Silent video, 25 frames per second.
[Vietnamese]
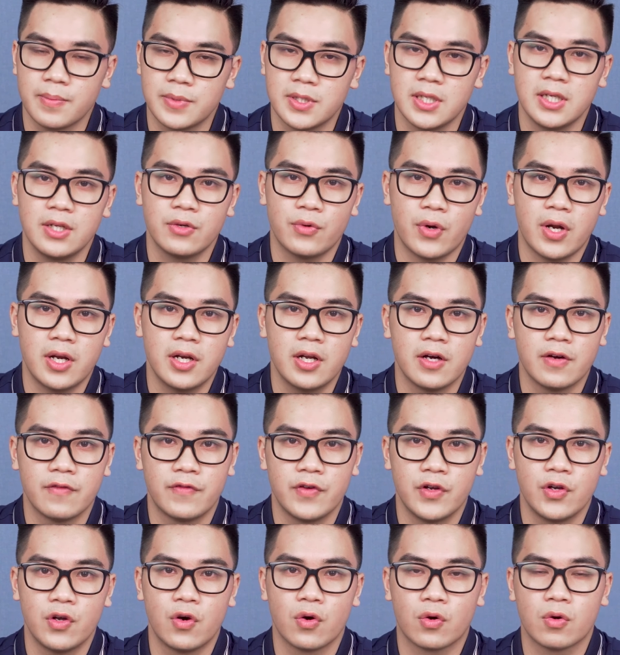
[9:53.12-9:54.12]
thậm chí render
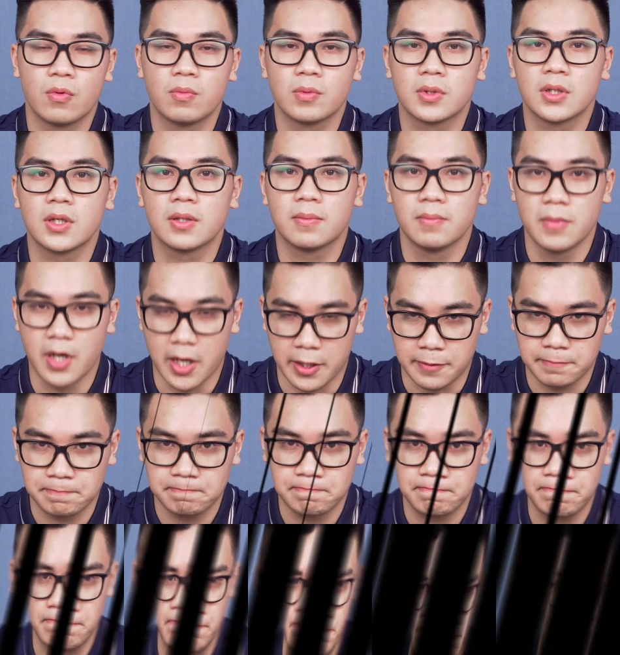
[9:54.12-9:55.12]
video cũng thụt mượt.
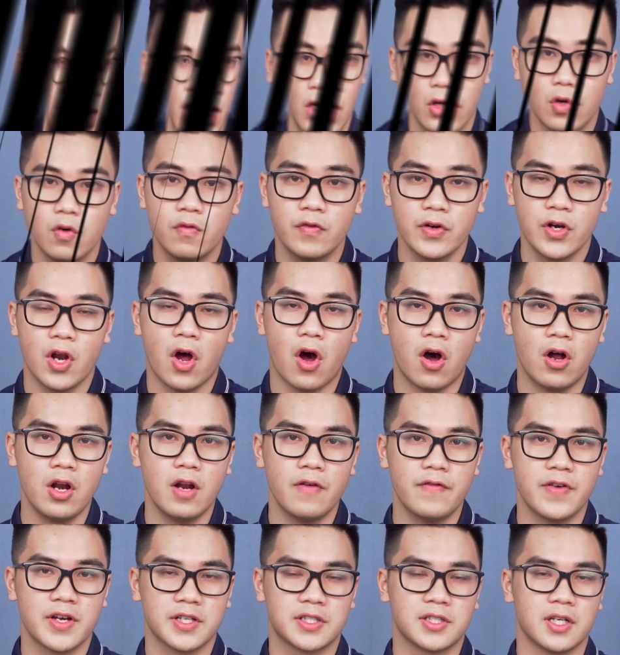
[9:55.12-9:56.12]
Cùng với đó
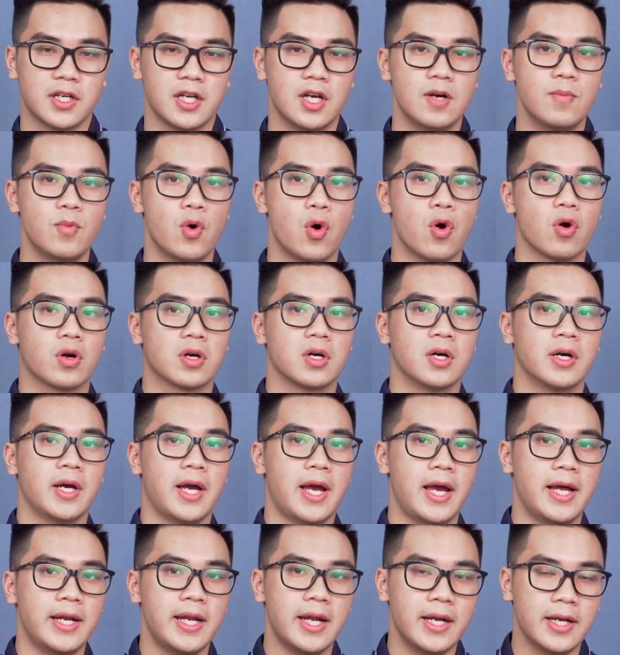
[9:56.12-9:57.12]
là việc sở hữu một ổ cứng
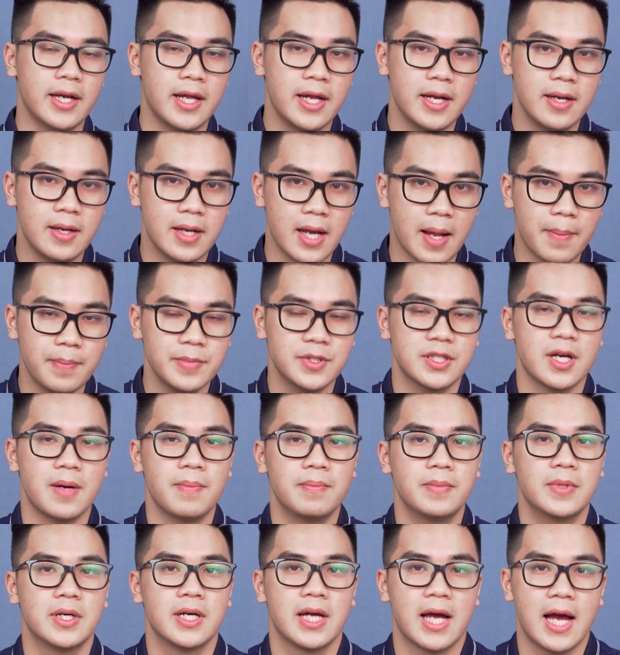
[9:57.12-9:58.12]
SSD
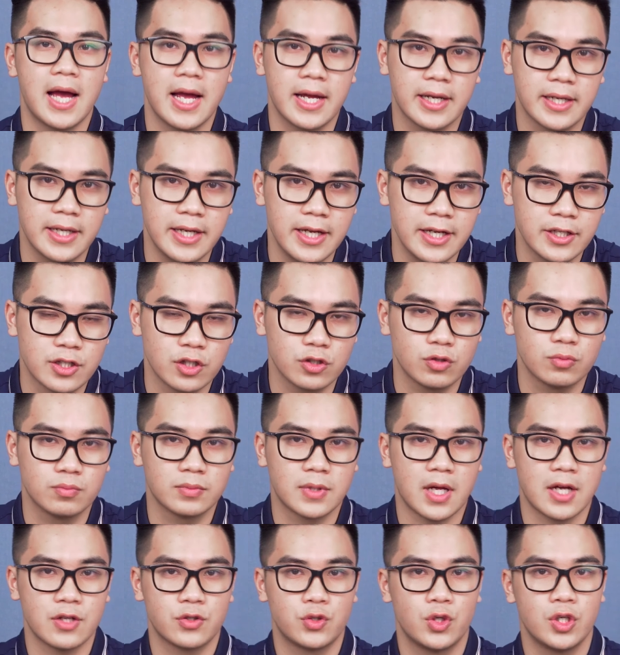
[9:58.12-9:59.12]
512GB cho chúng
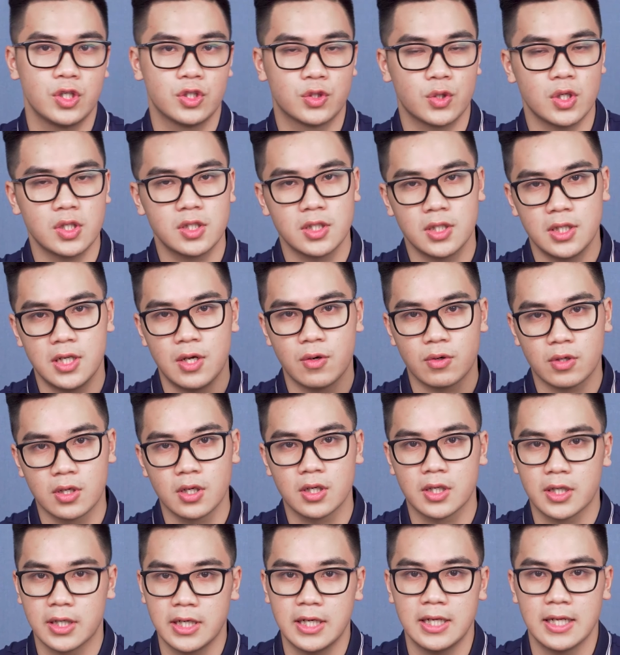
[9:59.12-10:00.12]
ta truy xuất dữ liệu
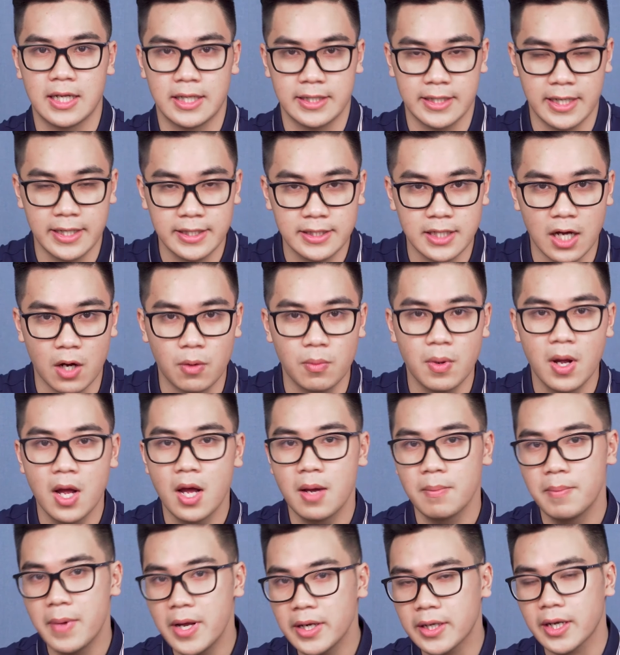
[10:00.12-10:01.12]
cực kỳ là nhanh chóng.
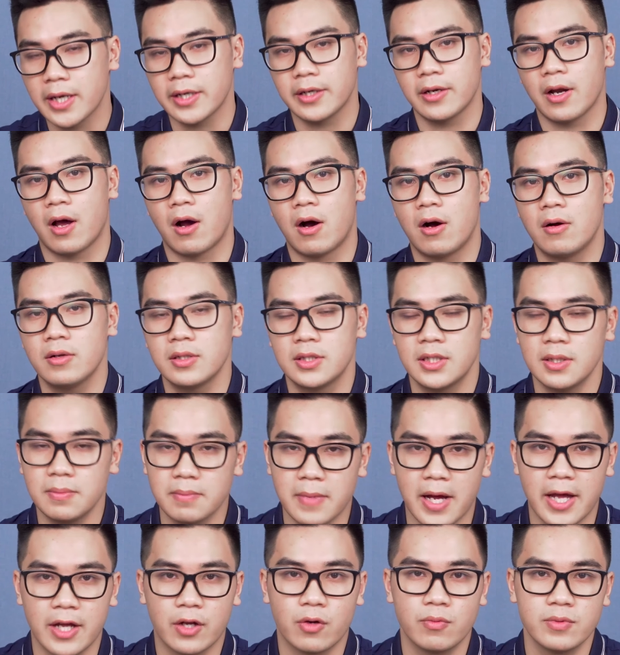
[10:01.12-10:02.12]
Bên cạnh đó, chiếc
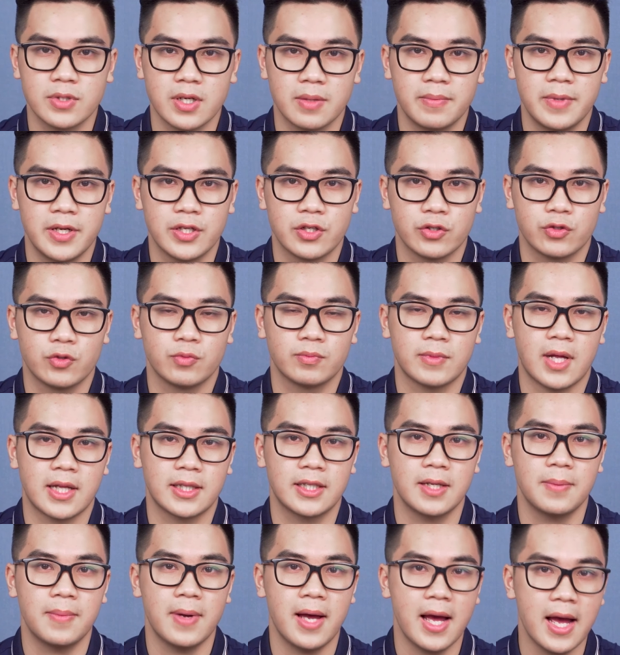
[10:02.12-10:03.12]
máy cũng trang bị cho chúng ta
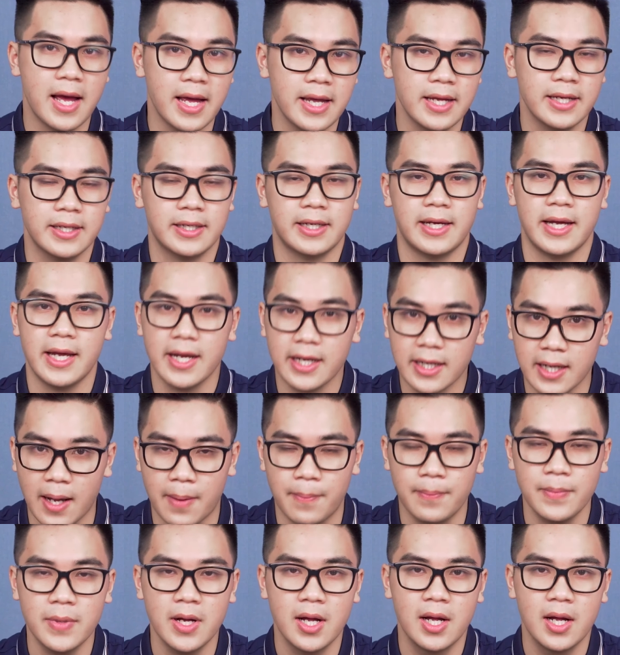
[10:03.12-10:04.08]
thêm hai khe cắm